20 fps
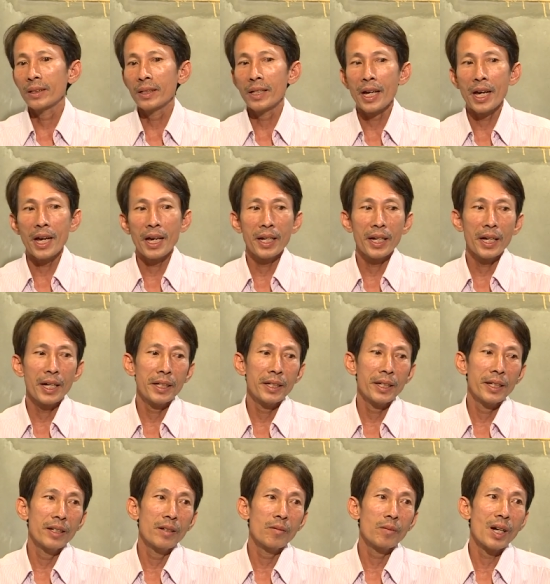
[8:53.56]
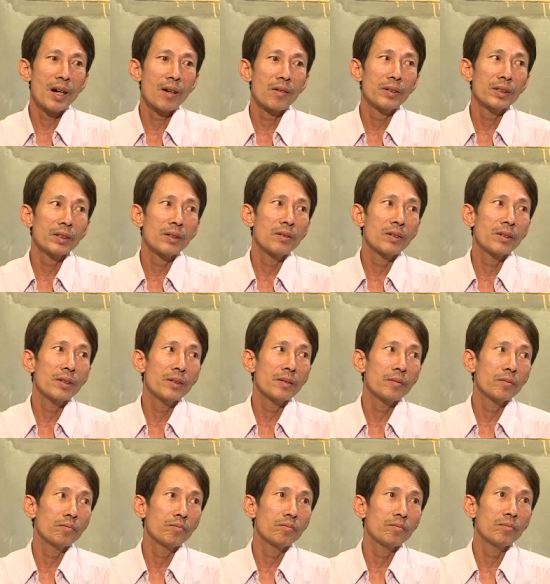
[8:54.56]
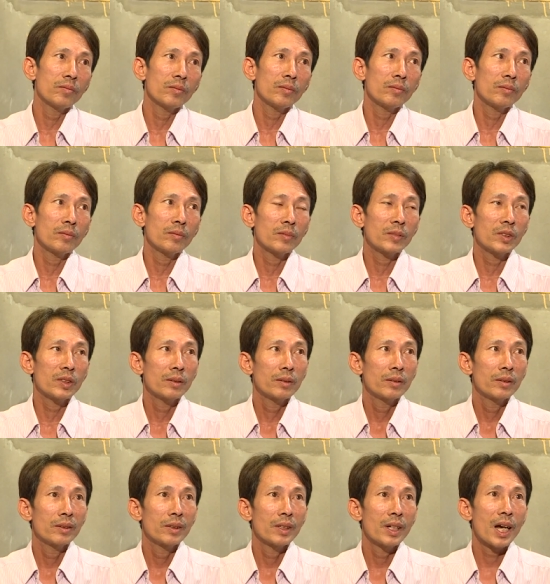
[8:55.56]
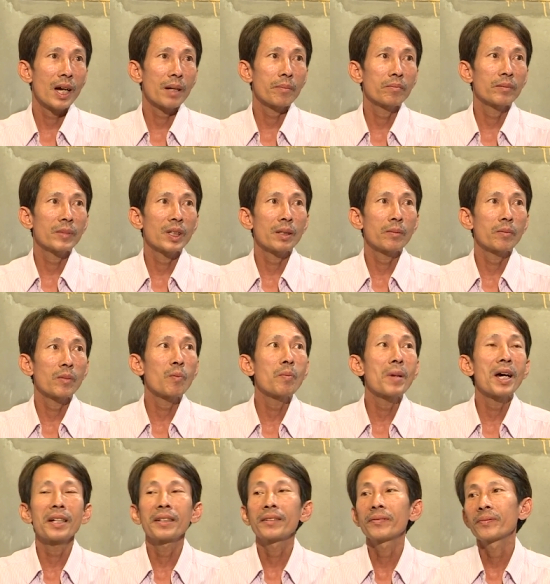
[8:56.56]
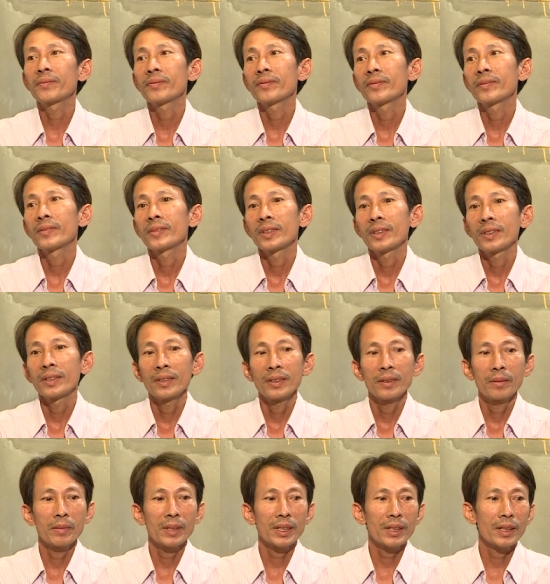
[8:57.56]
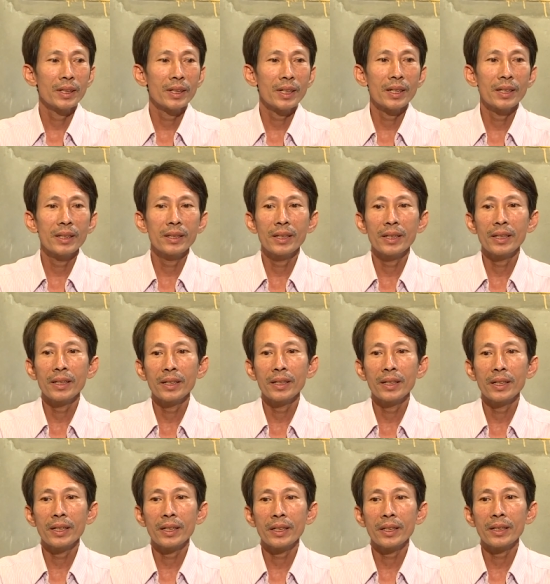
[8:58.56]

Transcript: Nghề này thì lúc đầu tôi làm một mình, mà từ từ thì